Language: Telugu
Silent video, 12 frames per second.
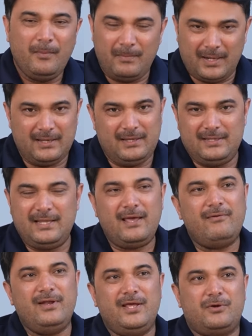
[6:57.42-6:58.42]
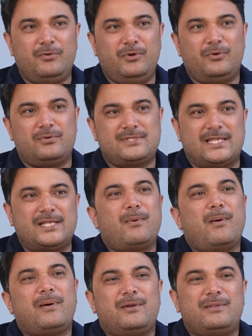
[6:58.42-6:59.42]
మరి ఇదే లీక్
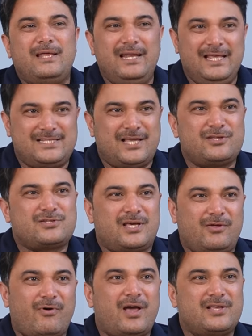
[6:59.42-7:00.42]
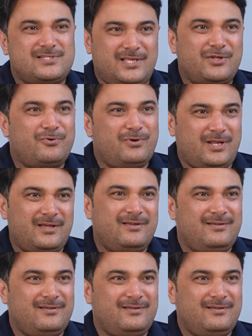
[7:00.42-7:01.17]
చంద్రబాబు గారిదే లీక్ చేయొచ్చు కదా వాయిస్ ఏదైనా ఉంటే